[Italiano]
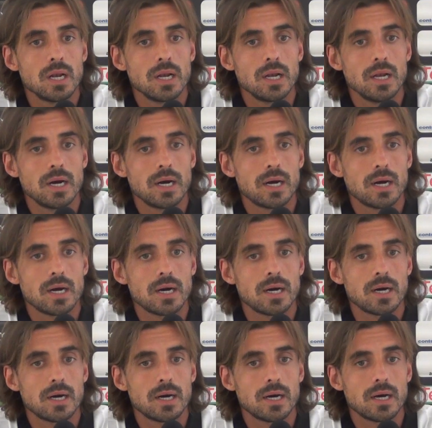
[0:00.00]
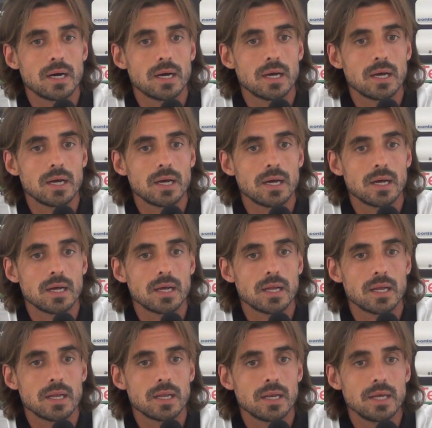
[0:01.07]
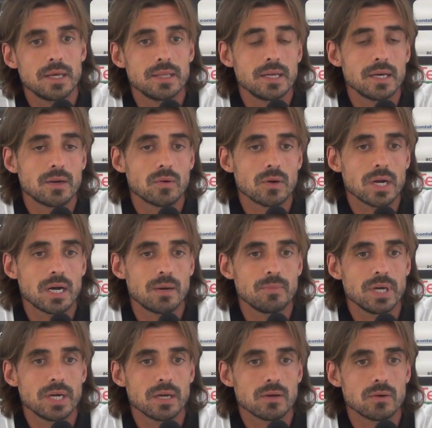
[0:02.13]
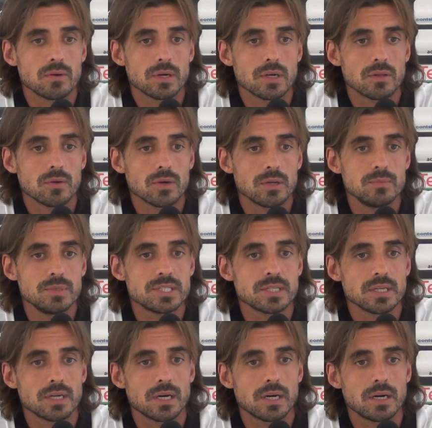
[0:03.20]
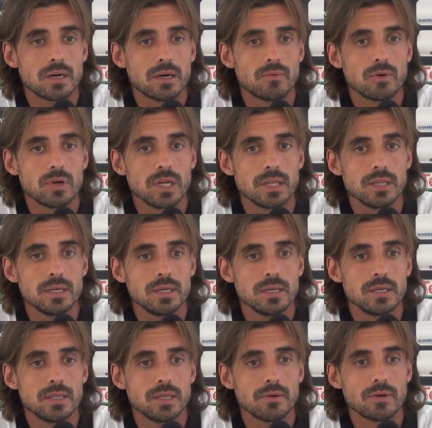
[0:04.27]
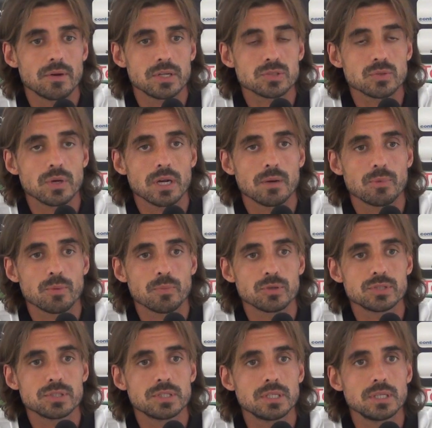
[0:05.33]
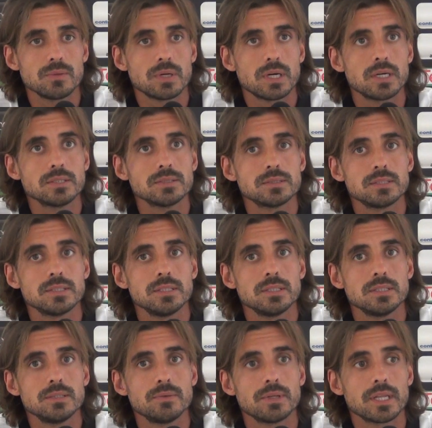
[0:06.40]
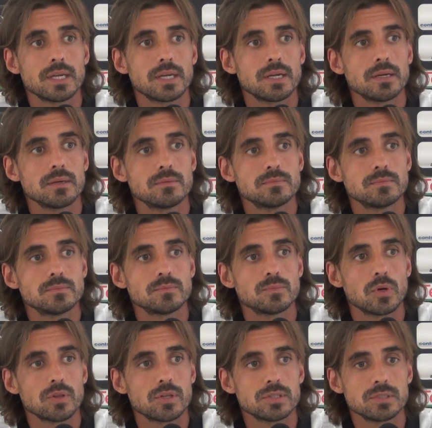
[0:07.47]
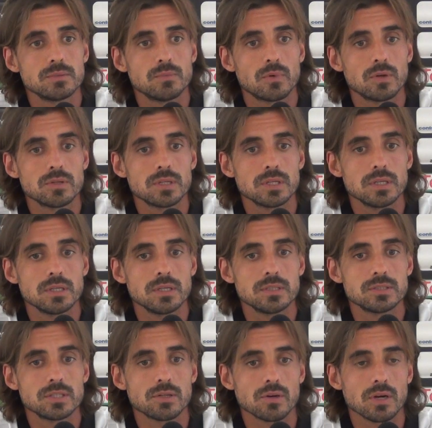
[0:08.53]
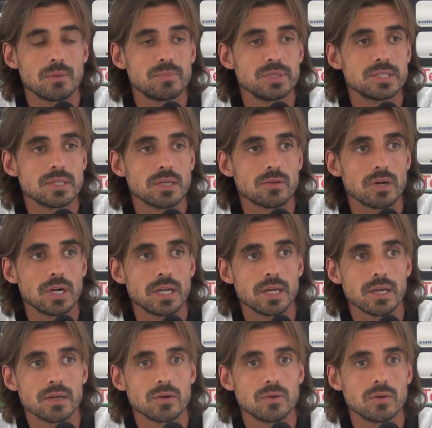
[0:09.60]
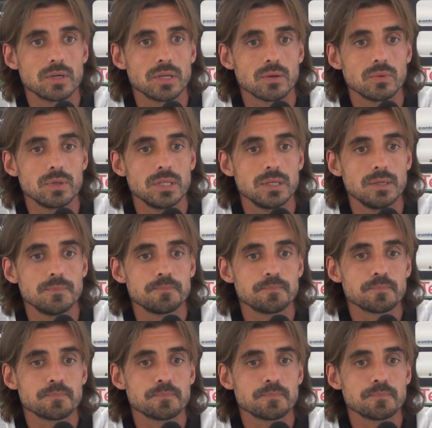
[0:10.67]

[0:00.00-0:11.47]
la, la idea non cambia, ecco, credo che il mister ha voglia di, di avere una squadra propositiva, di, di vedere molti, molti, centrocampisti dentro la linea a rigore, quindi